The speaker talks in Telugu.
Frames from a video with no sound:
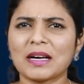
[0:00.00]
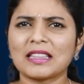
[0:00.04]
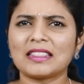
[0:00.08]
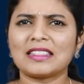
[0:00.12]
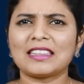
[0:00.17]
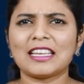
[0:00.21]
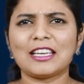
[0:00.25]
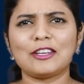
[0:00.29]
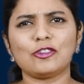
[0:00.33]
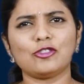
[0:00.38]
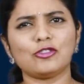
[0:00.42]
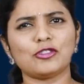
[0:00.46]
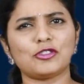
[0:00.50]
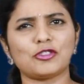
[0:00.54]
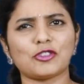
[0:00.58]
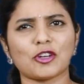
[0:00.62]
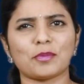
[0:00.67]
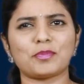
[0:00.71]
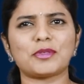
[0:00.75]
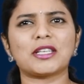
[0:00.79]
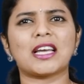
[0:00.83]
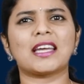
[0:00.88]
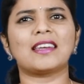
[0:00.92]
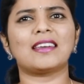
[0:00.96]
మా తెలుగు
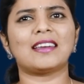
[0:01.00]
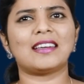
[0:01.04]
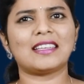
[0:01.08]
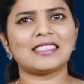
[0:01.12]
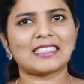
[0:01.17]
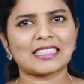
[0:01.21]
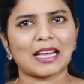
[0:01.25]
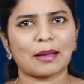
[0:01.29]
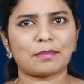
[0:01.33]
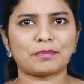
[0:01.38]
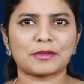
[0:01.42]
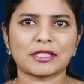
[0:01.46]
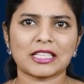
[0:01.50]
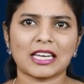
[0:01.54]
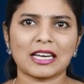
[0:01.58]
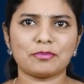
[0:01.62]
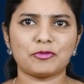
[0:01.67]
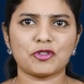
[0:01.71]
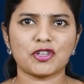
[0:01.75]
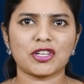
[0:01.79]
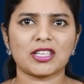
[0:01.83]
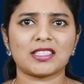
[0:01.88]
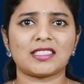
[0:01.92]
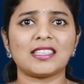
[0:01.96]
స్టాప్ ఛానల్ని
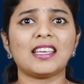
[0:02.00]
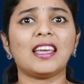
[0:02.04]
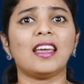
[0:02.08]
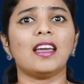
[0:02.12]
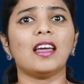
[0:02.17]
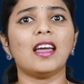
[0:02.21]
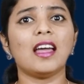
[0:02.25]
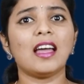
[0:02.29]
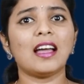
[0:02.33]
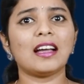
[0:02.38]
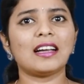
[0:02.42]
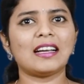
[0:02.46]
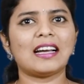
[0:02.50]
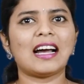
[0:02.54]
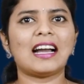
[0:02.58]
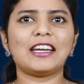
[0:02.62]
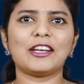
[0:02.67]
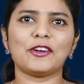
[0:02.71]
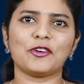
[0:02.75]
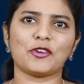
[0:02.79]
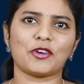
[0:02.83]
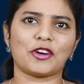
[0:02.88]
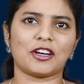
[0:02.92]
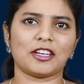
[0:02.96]
సబ్స్క్రైబ్ చేసి
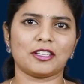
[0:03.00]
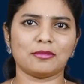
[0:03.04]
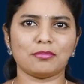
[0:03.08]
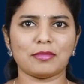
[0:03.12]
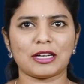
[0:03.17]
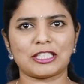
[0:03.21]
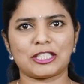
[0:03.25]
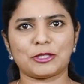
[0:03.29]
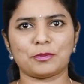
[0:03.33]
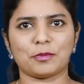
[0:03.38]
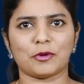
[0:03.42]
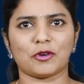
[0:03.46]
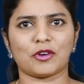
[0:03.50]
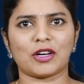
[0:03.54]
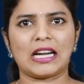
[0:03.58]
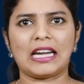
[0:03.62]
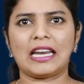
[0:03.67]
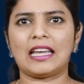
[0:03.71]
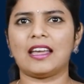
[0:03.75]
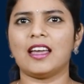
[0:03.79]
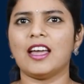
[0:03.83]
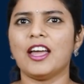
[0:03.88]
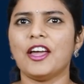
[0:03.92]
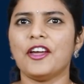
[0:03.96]
గంట నొక్కడం
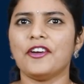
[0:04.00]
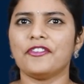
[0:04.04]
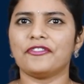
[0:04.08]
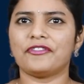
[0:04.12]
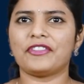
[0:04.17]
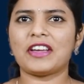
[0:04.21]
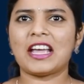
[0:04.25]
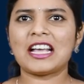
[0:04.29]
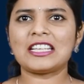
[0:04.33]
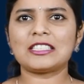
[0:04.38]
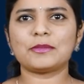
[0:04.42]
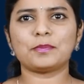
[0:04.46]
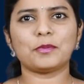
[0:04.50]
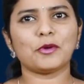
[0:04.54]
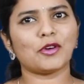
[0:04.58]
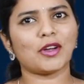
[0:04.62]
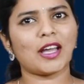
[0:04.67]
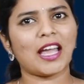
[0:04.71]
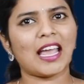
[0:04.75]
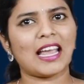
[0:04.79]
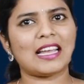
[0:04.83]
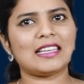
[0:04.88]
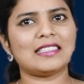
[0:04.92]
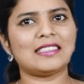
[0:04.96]
మర్చిపోకండి
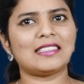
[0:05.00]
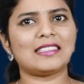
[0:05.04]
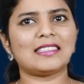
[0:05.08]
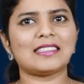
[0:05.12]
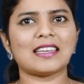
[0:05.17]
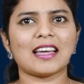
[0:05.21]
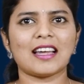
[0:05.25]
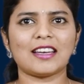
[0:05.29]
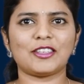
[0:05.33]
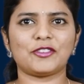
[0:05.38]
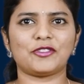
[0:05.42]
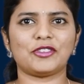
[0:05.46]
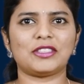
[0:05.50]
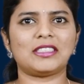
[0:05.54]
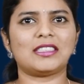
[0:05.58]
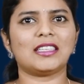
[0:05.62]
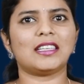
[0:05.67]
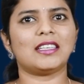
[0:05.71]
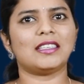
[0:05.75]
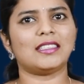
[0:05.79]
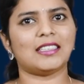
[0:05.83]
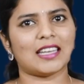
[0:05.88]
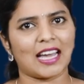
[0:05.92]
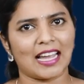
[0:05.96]
ఫేస్బుక్ ఇన్స్టా
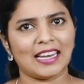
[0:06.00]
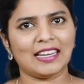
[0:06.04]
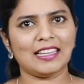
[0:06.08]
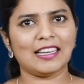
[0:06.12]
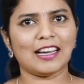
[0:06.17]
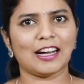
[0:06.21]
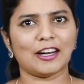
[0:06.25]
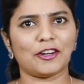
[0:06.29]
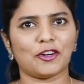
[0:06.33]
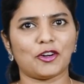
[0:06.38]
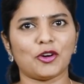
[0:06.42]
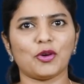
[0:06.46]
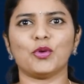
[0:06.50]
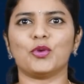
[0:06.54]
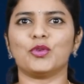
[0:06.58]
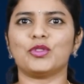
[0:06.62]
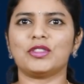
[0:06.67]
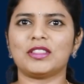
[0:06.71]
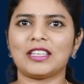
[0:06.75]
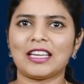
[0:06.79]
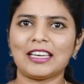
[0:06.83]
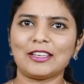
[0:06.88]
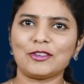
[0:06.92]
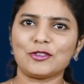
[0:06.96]
ట్విట్టర్ డైలీ హంట్లో
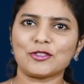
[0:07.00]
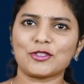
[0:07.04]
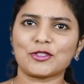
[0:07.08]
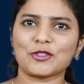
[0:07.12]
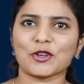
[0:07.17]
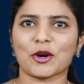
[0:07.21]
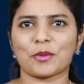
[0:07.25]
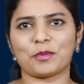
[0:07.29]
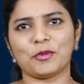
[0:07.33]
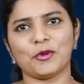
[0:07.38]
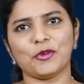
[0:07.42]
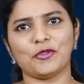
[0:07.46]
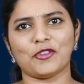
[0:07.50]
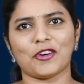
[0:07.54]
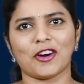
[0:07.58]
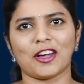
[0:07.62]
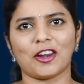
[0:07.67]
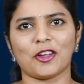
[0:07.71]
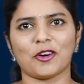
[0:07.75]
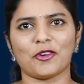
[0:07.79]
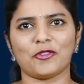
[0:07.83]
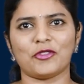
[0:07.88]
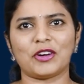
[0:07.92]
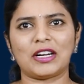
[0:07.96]
తెలుగు స్టాప్ను
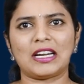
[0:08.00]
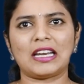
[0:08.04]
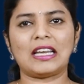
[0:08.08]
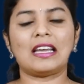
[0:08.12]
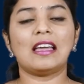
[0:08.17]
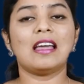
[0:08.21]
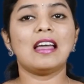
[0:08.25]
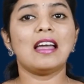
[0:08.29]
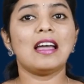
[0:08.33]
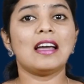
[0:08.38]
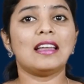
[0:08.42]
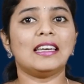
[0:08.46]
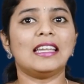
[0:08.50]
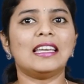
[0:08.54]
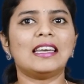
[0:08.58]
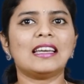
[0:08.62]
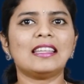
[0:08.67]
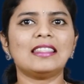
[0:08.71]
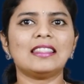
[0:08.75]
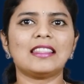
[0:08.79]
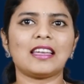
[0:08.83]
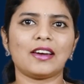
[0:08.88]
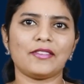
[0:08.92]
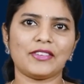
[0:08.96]
ఫాలో అవ్వండి
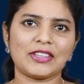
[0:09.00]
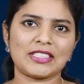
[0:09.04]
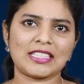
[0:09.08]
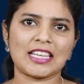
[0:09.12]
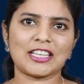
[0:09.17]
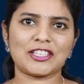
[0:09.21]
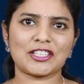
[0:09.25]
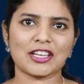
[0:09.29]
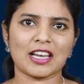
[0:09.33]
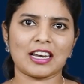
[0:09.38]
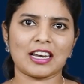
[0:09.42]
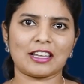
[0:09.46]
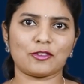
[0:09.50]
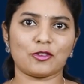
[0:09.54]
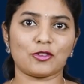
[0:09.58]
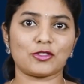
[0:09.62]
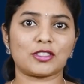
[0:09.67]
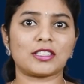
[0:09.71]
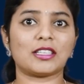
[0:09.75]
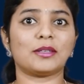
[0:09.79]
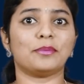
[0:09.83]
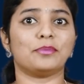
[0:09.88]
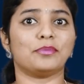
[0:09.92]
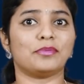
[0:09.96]
నిరంతర విశేషాల
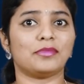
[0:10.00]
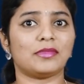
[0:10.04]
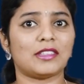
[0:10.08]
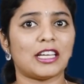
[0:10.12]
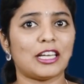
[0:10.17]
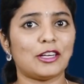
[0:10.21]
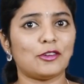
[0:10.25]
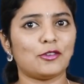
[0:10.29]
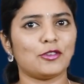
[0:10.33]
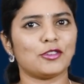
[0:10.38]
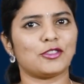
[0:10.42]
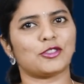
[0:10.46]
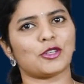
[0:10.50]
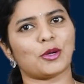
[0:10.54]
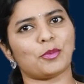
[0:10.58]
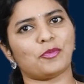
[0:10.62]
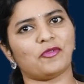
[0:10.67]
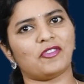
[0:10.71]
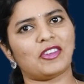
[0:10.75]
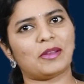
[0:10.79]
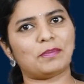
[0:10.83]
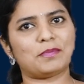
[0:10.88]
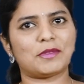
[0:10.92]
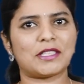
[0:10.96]
కోసం తెలుగు
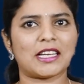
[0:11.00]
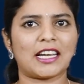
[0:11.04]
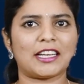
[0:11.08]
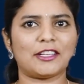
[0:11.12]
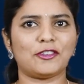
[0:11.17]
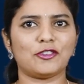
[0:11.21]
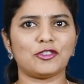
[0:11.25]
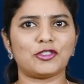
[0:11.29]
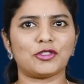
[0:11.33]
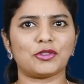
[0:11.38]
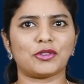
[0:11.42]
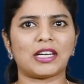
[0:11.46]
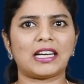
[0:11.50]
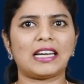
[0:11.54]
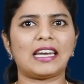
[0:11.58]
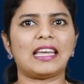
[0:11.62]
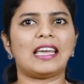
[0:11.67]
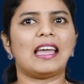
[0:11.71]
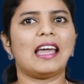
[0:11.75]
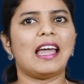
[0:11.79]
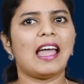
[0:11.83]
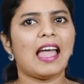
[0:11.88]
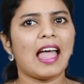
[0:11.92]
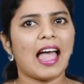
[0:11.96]
స్టాప్ వెబ్సైట్ను
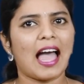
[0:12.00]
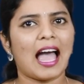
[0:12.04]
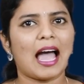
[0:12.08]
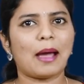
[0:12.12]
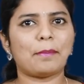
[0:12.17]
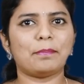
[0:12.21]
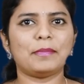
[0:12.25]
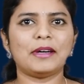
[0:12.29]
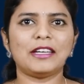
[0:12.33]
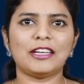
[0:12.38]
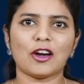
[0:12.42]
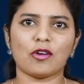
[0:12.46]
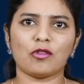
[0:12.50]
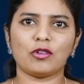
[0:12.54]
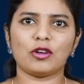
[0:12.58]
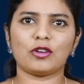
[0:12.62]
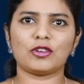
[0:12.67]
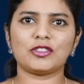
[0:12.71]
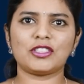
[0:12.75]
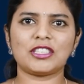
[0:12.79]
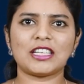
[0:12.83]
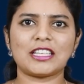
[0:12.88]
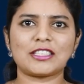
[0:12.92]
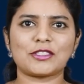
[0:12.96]
చూడండి యాప్ని
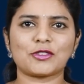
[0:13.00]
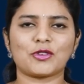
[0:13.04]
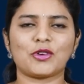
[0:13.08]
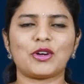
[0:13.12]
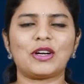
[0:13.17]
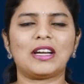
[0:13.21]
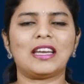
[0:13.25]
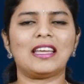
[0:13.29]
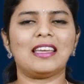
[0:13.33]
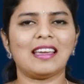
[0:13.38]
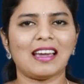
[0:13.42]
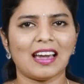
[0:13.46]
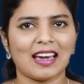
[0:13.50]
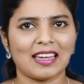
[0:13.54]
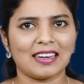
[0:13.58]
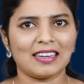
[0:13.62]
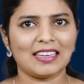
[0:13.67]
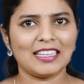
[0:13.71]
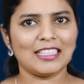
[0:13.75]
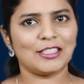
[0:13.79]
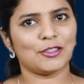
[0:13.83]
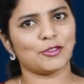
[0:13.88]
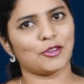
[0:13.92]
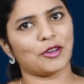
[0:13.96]
డౌన్లోడ్ చేసుకోండి
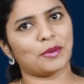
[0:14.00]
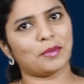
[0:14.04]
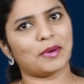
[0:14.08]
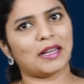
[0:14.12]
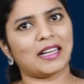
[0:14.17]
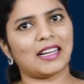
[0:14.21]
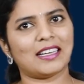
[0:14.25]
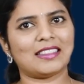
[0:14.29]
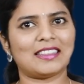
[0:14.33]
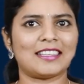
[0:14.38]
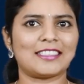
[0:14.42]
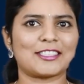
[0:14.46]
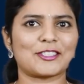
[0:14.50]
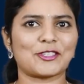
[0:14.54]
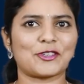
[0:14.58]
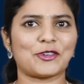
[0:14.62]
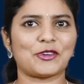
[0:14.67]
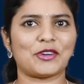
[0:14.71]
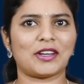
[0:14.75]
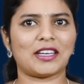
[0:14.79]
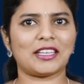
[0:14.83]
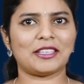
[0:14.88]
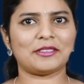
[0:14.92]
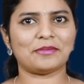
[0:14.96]
అన్నీ సులభంగా
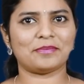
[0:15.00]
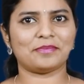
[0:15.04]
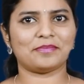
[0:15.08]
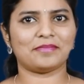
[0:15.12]
తెలుసుకోండి